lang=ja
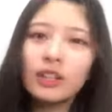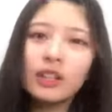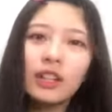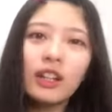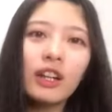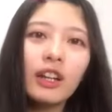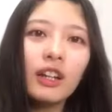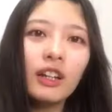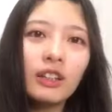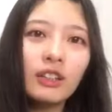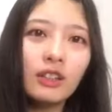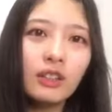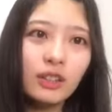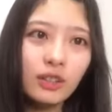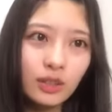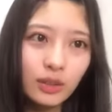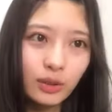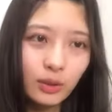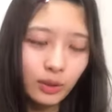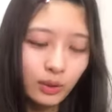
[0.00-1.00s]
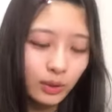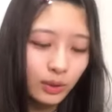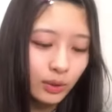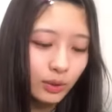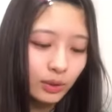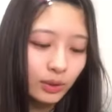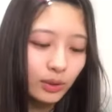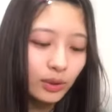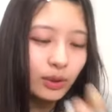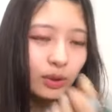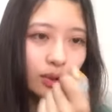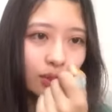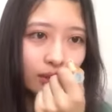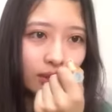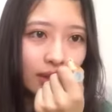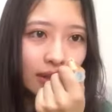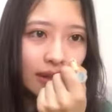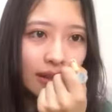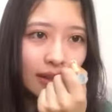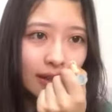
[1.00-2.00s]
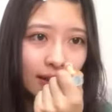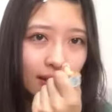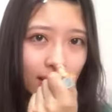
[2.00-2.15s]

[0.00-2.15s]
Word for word: れが唯一の救い。